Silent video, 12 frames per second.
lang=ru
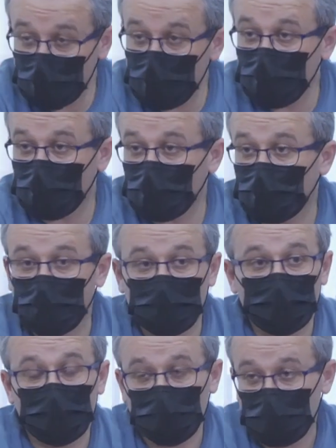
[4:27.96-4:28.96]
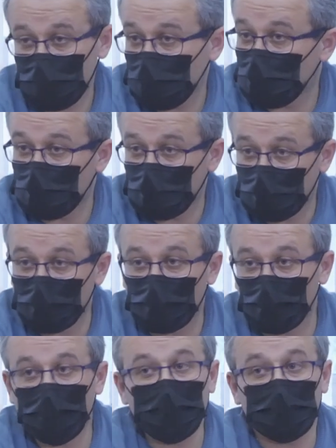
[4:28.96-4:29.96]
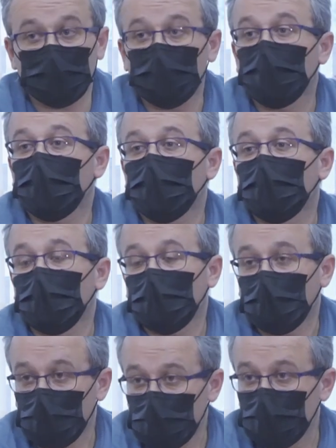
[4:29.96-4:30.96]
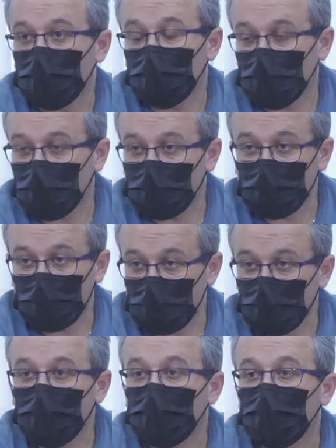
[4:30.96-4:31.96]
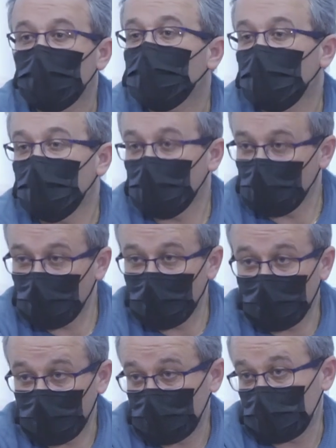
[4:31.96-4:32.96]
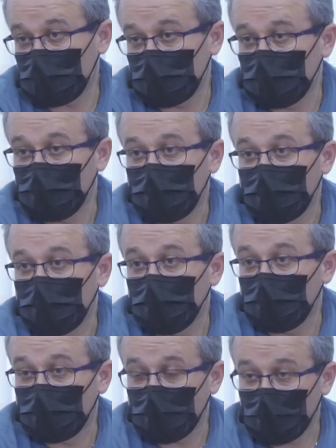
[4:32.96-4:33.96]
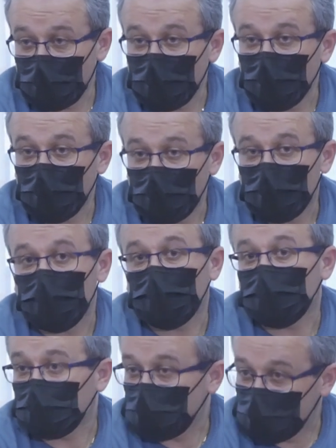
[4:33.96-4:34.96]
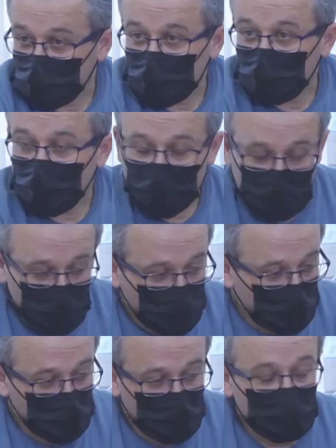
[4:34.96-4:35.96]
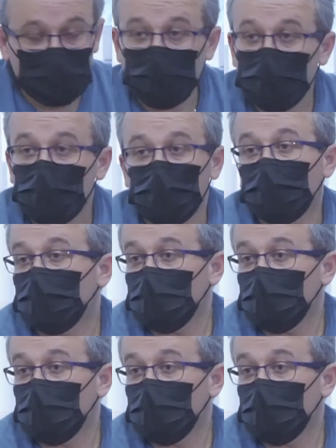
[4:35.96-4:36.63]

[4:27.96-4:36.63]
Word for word: понимаете. Сейчас молодежь, она достаточно а, амбициозная, и все, что происходит э, в соцсетях,